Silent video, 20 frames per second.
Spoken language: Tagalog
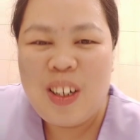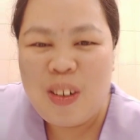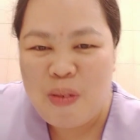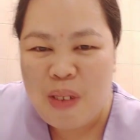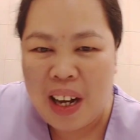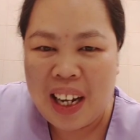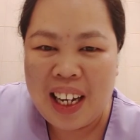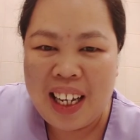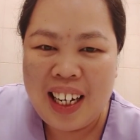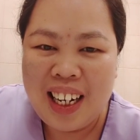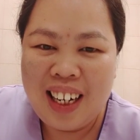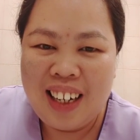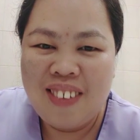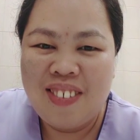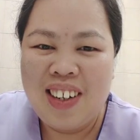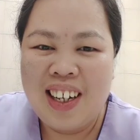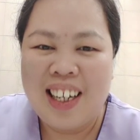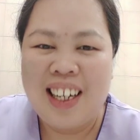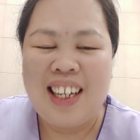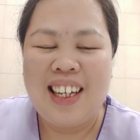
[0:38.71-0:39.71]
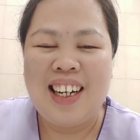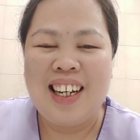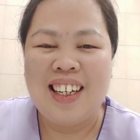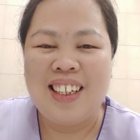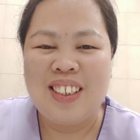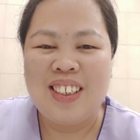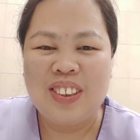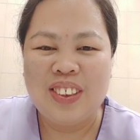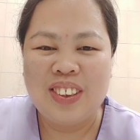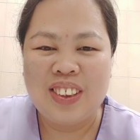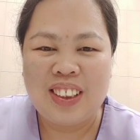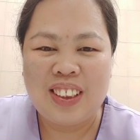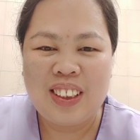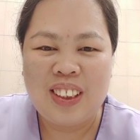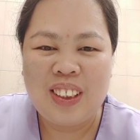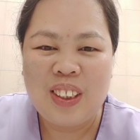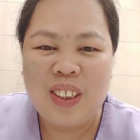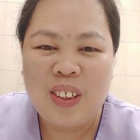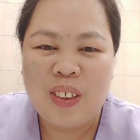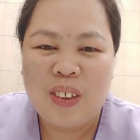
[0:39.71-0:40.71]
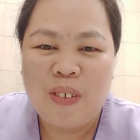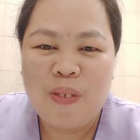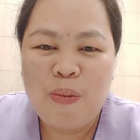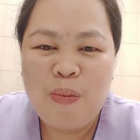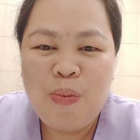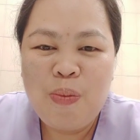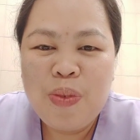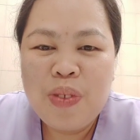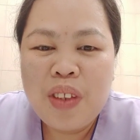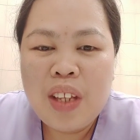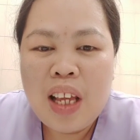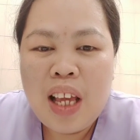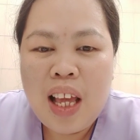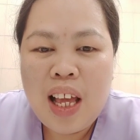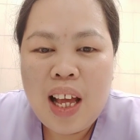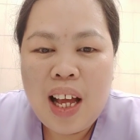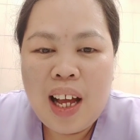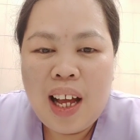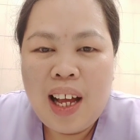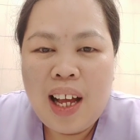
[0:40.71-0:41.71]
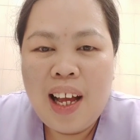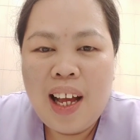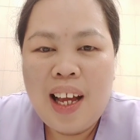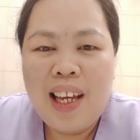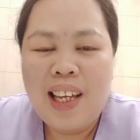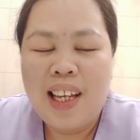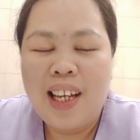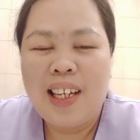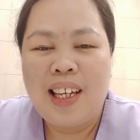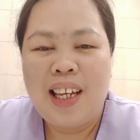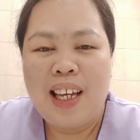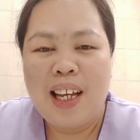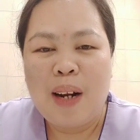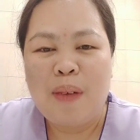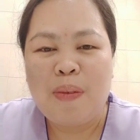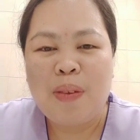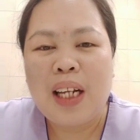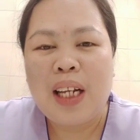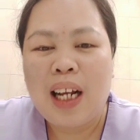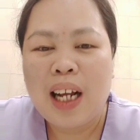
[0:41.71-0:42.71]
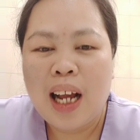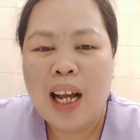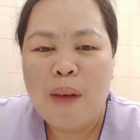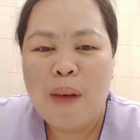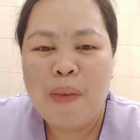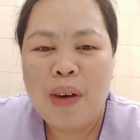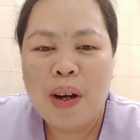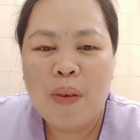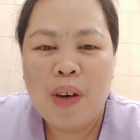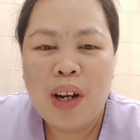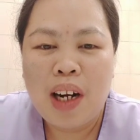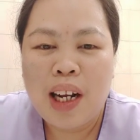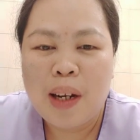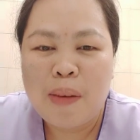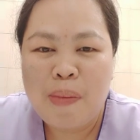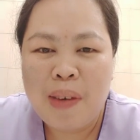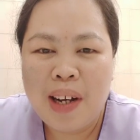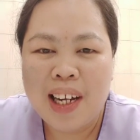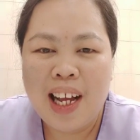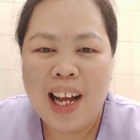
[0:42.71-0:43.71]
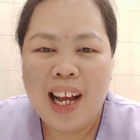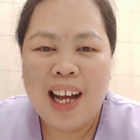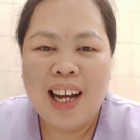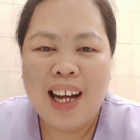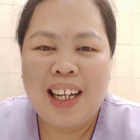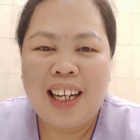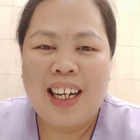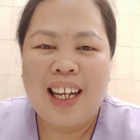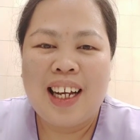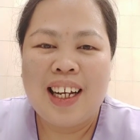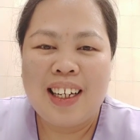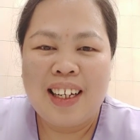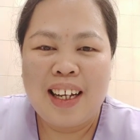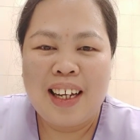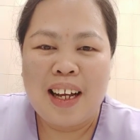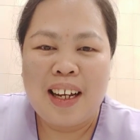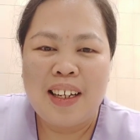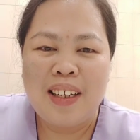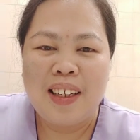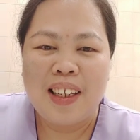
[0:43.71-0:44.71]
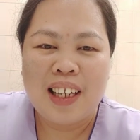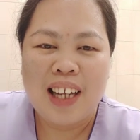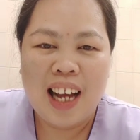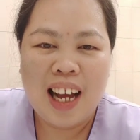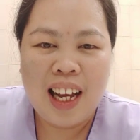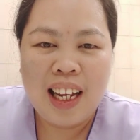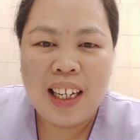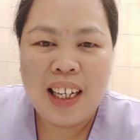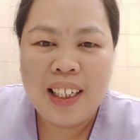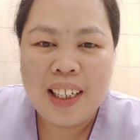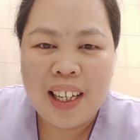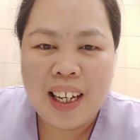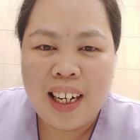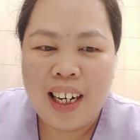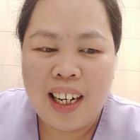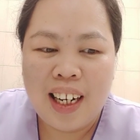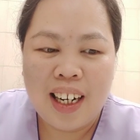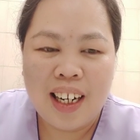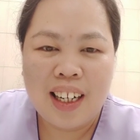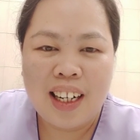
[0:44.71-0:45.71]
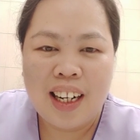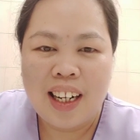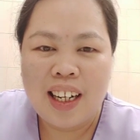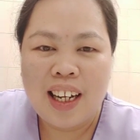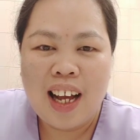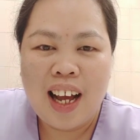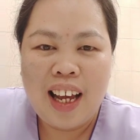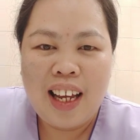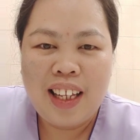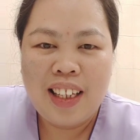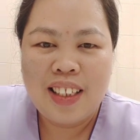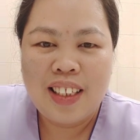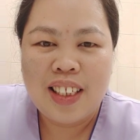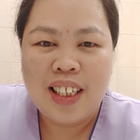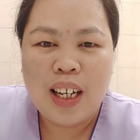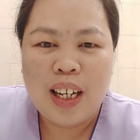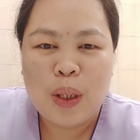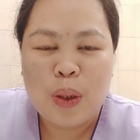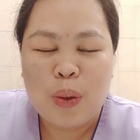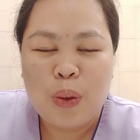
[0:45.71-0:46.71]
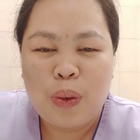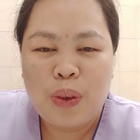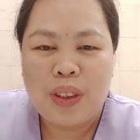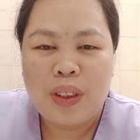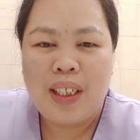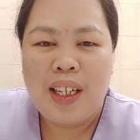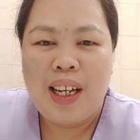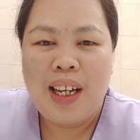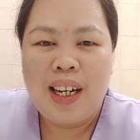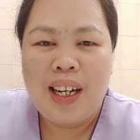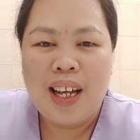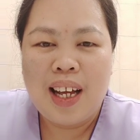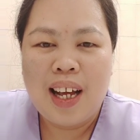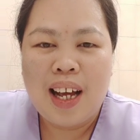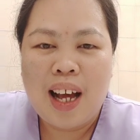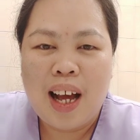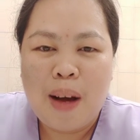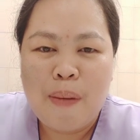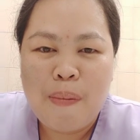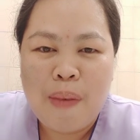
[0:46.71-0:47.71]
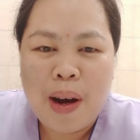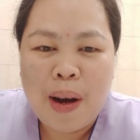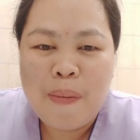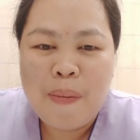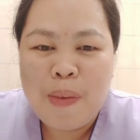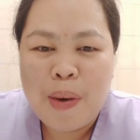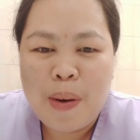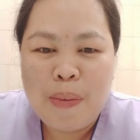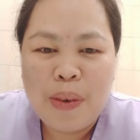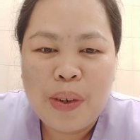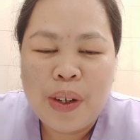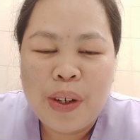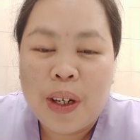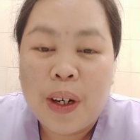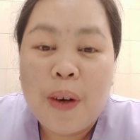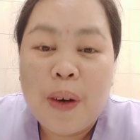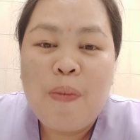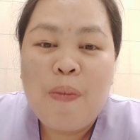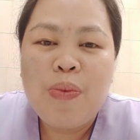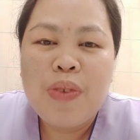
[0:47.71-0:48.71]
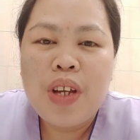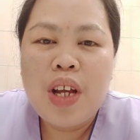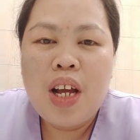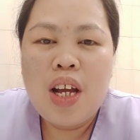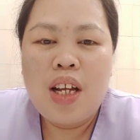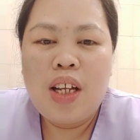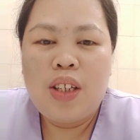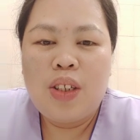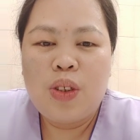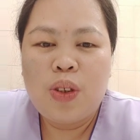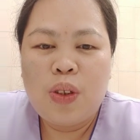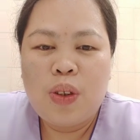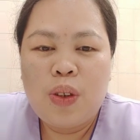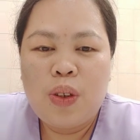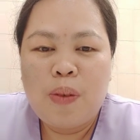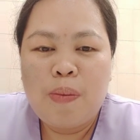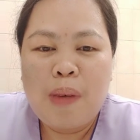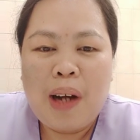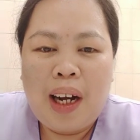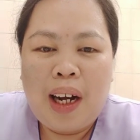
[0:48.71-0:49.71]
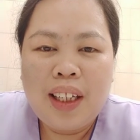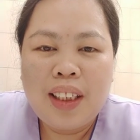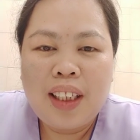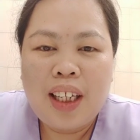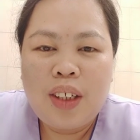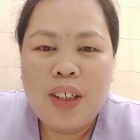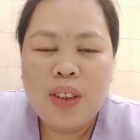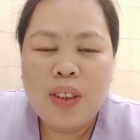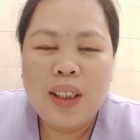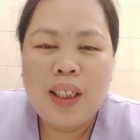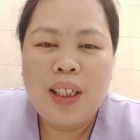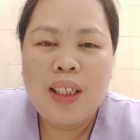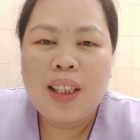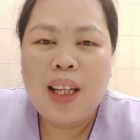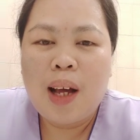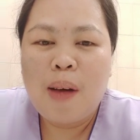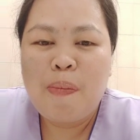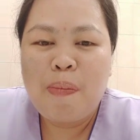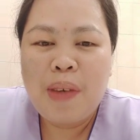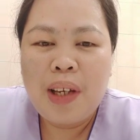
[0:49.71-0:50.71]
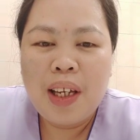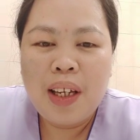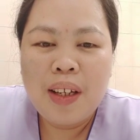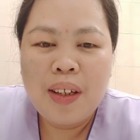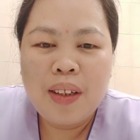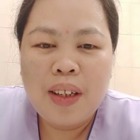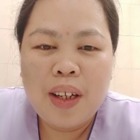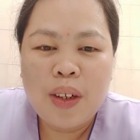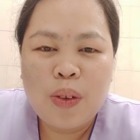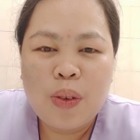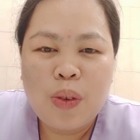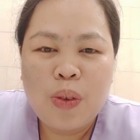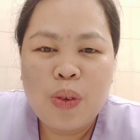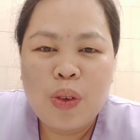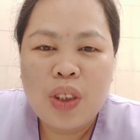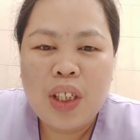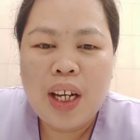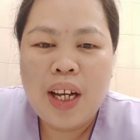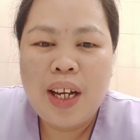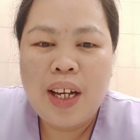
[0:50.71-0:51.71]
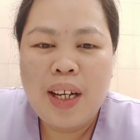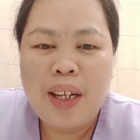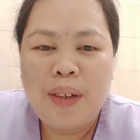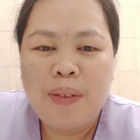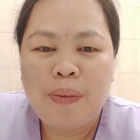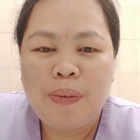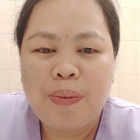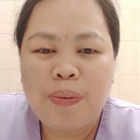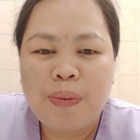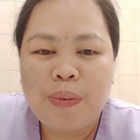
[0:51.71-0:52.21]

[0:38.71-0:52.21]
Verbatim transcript: lumaki ng lumaki ng husto. Hay, ang hirap talaga pag walang mag-aalaga. Kain ka na lang ng kain sa kusina, hab-hab pa more. So, balik tayo sa ating topic na kung saan,